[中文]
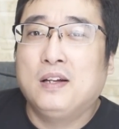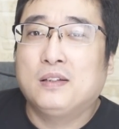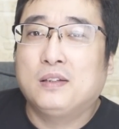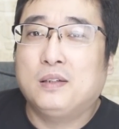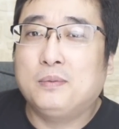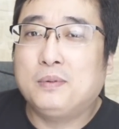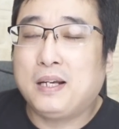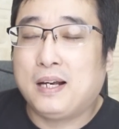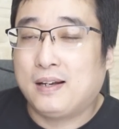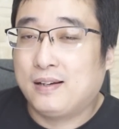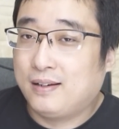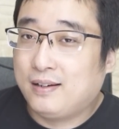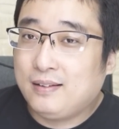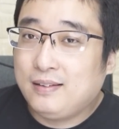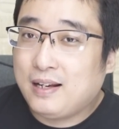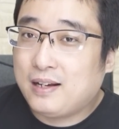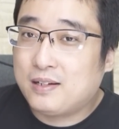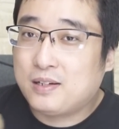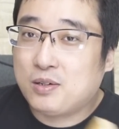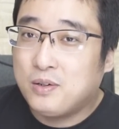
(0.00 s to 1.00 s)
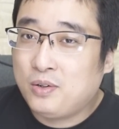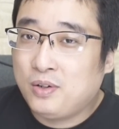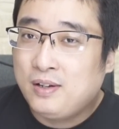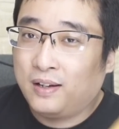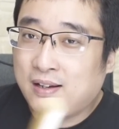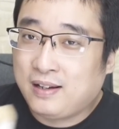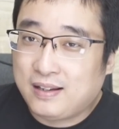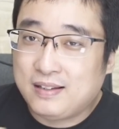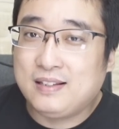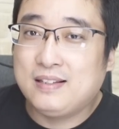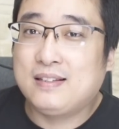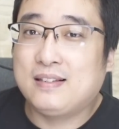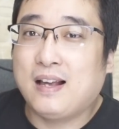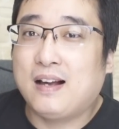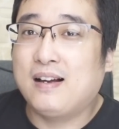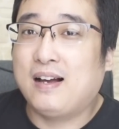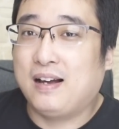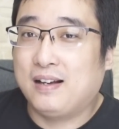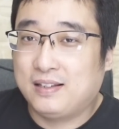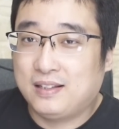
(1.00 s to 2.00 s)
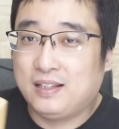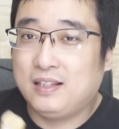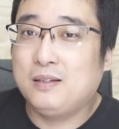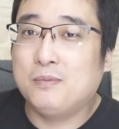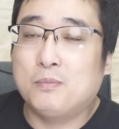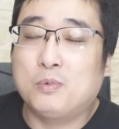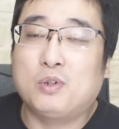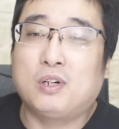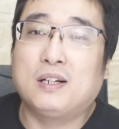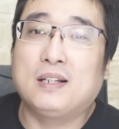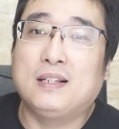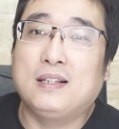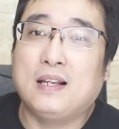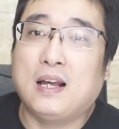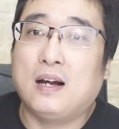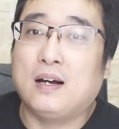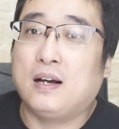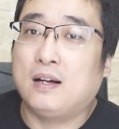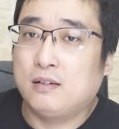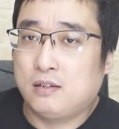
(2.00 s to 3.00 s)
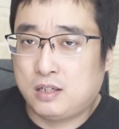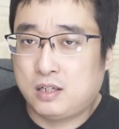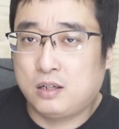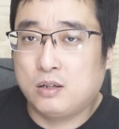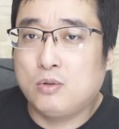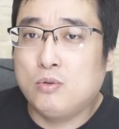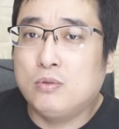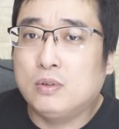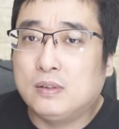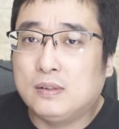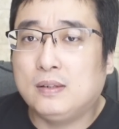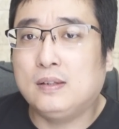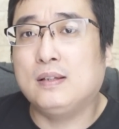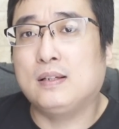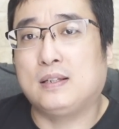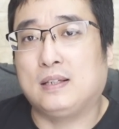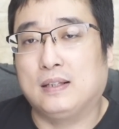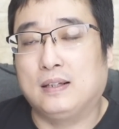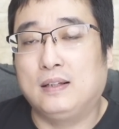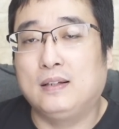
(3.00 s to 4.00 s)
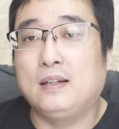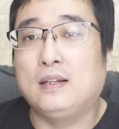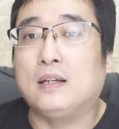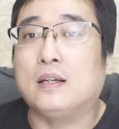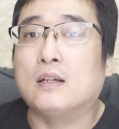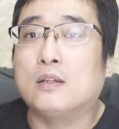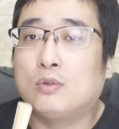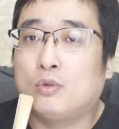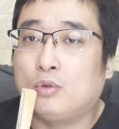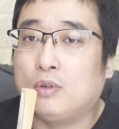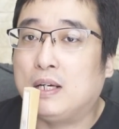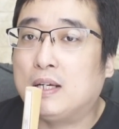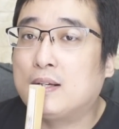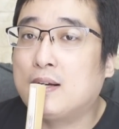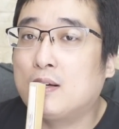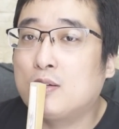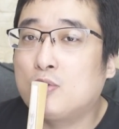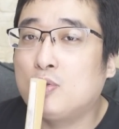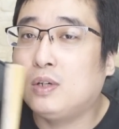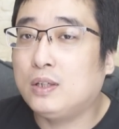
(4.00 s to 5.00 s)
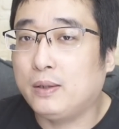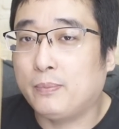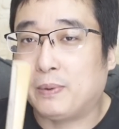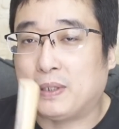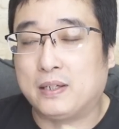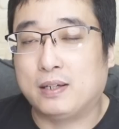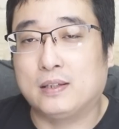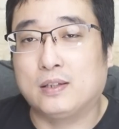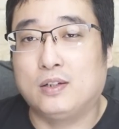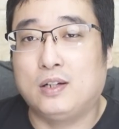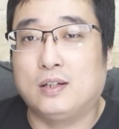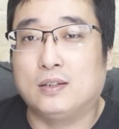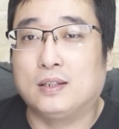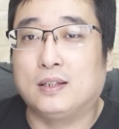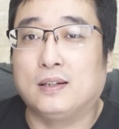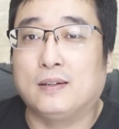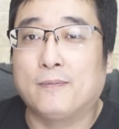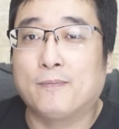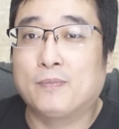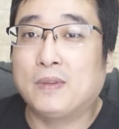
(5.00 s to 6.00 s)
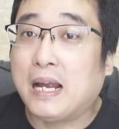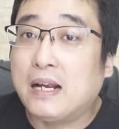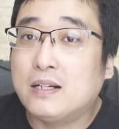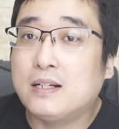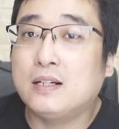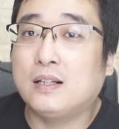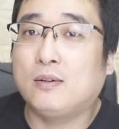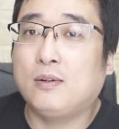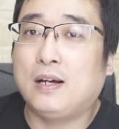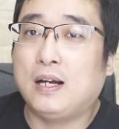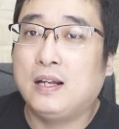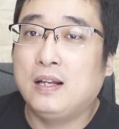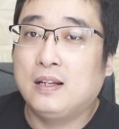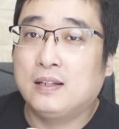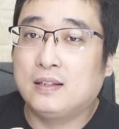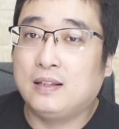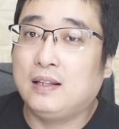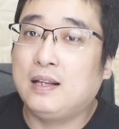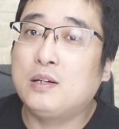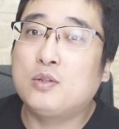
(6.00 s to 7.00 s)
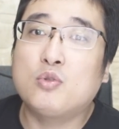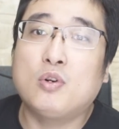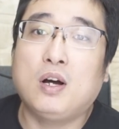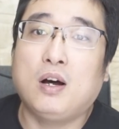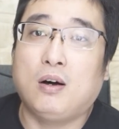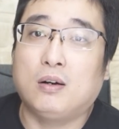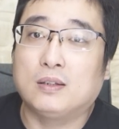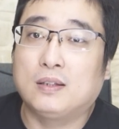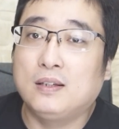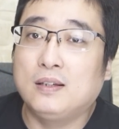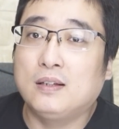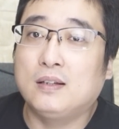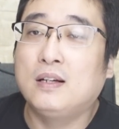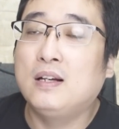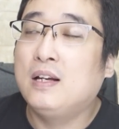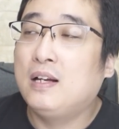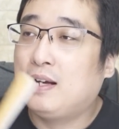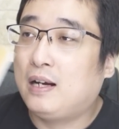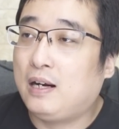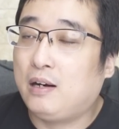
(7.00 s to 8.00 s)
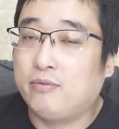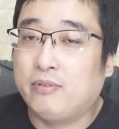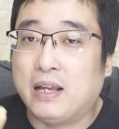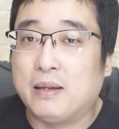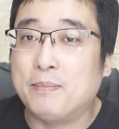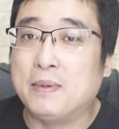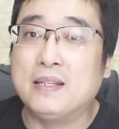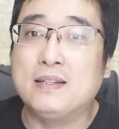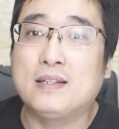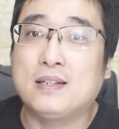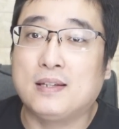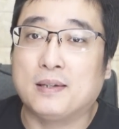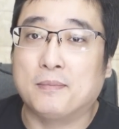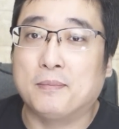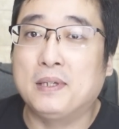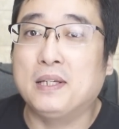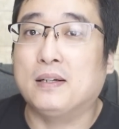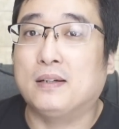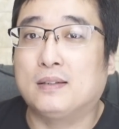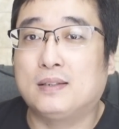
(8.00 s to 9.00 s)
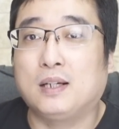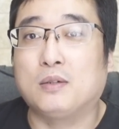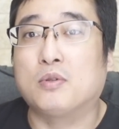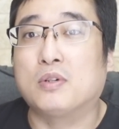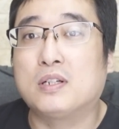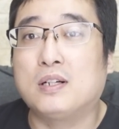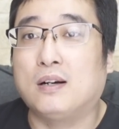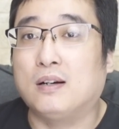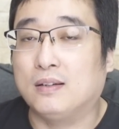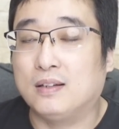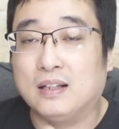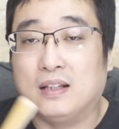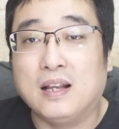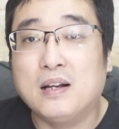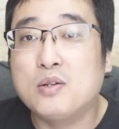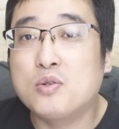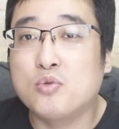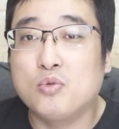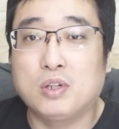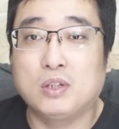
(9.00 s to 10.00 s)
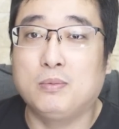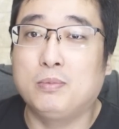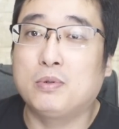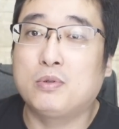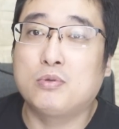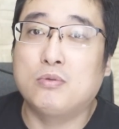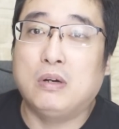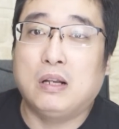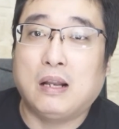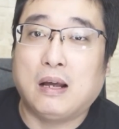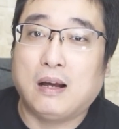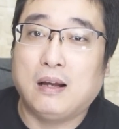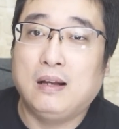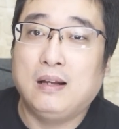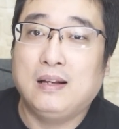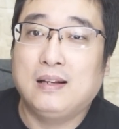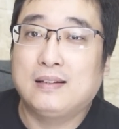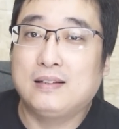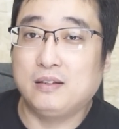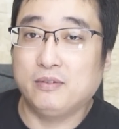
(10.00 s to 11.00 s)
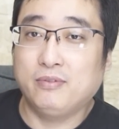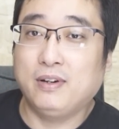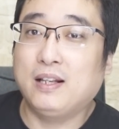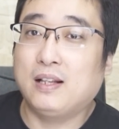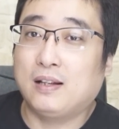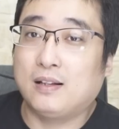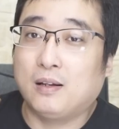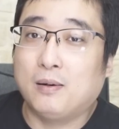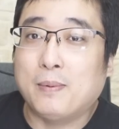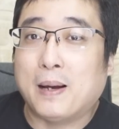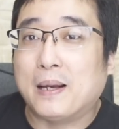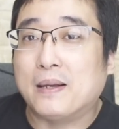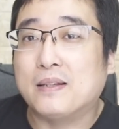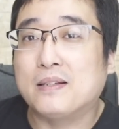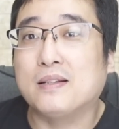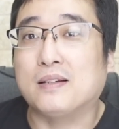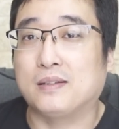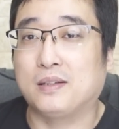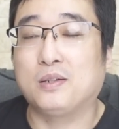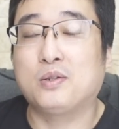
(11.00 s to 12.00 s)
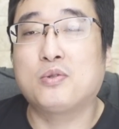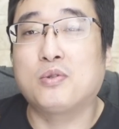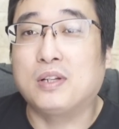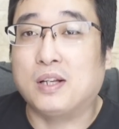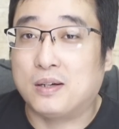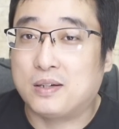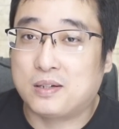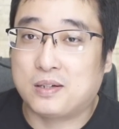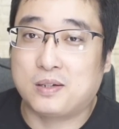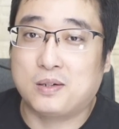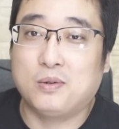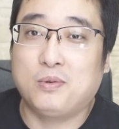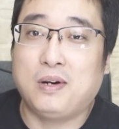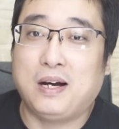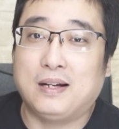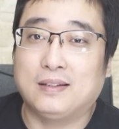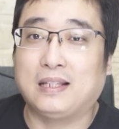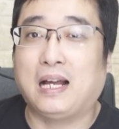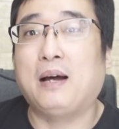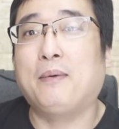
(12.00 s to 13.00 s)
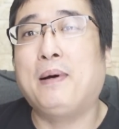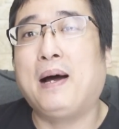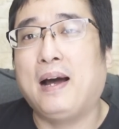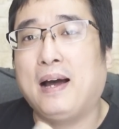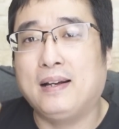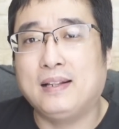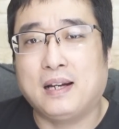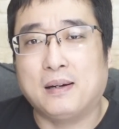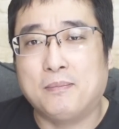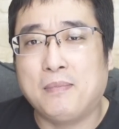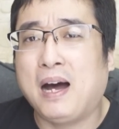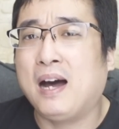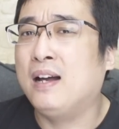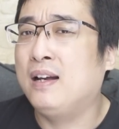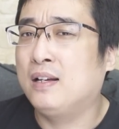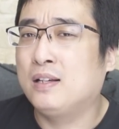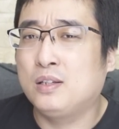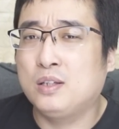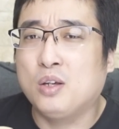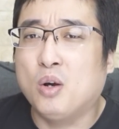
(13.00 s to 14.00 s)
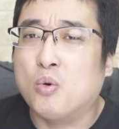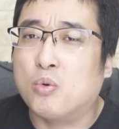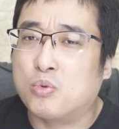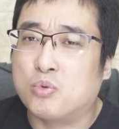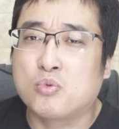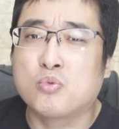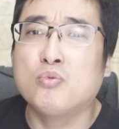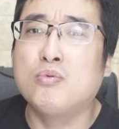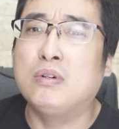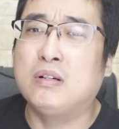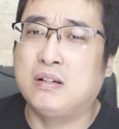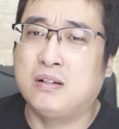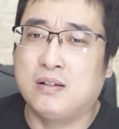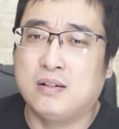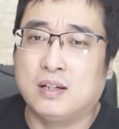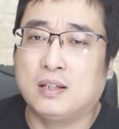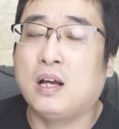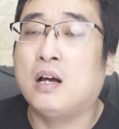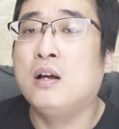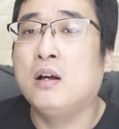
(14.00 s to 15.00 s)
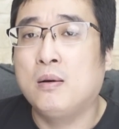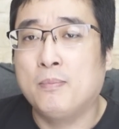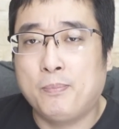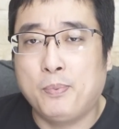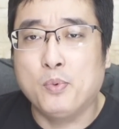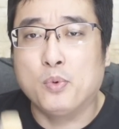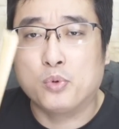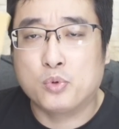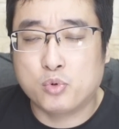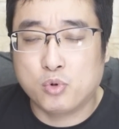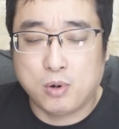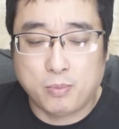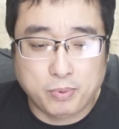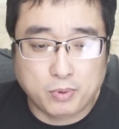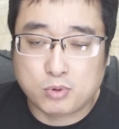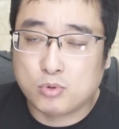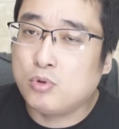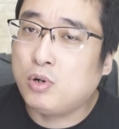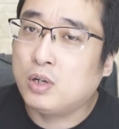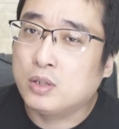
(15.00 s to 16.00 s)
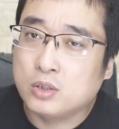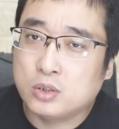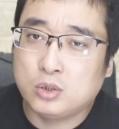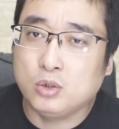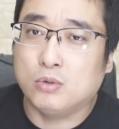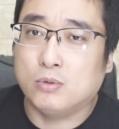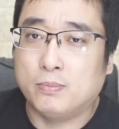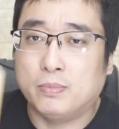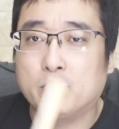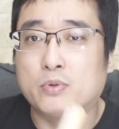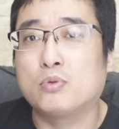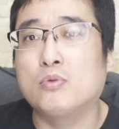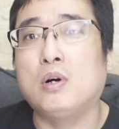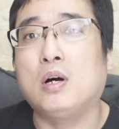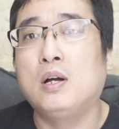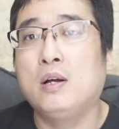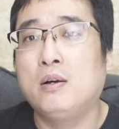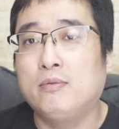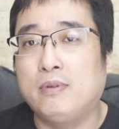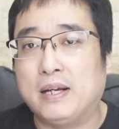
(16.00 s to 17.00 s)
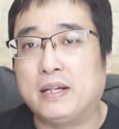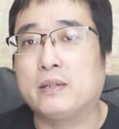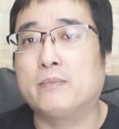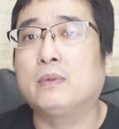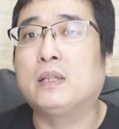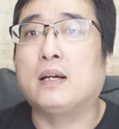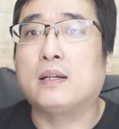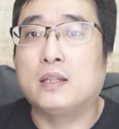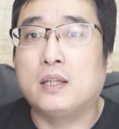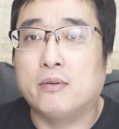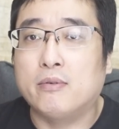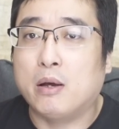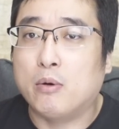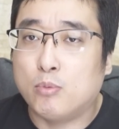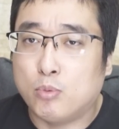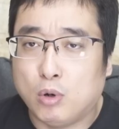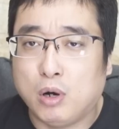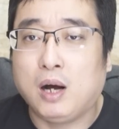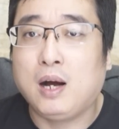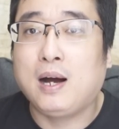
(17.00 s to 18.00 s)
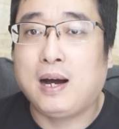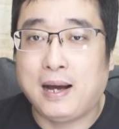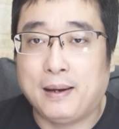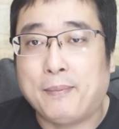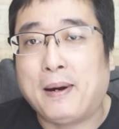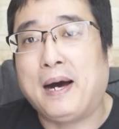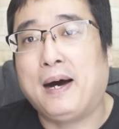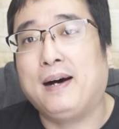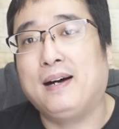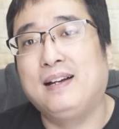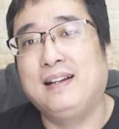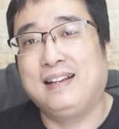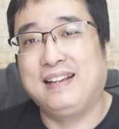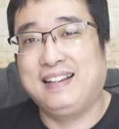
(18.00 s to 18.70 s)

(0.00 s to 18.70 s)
对不对？跟那个时候很像啊，一模一样啊！只顾自己的利益，嘴上说的比谁都好听。但是的话，你连说好听啊，为民请命这种事儿，你连说都不说了。你为了老百姓，你说点实话，哪怕挨点骂又如何呢？不说不说就不说，为什么呢？因为我害怕。